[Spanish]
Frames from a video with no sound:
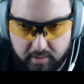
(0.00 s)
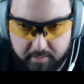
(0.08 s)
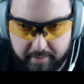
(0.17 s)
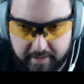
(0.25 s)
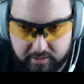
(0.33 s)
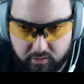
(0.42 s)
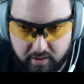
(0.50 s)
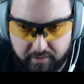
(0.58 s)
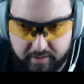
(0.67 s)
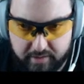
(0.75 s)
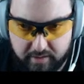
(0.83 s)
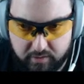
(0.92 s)
para toda la
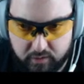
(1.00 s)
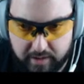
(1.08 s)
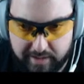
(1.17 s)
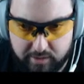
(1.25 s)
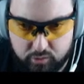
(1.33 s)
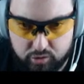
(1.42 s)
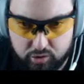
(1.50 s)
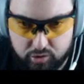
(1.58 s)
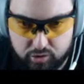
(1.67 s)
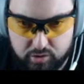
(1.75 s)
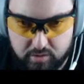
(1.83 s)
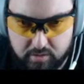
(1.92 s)
fabricación de
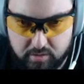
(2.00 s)
recursos.